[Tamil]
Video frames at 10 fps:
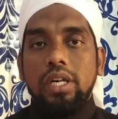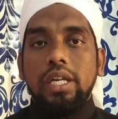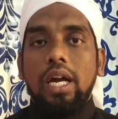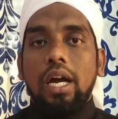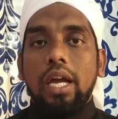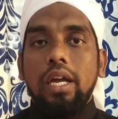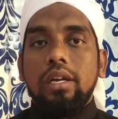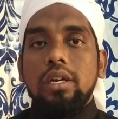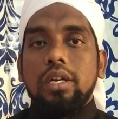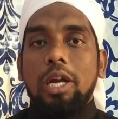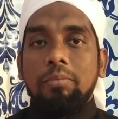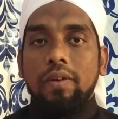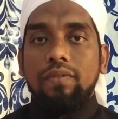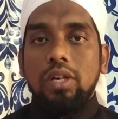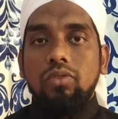வழியாக நாம்
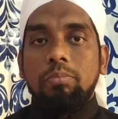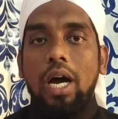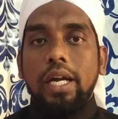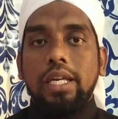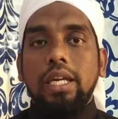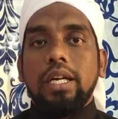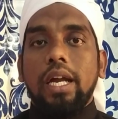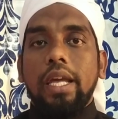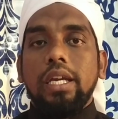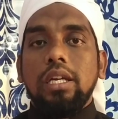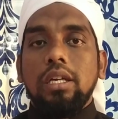எவ்வளவு பாக்கியங்களை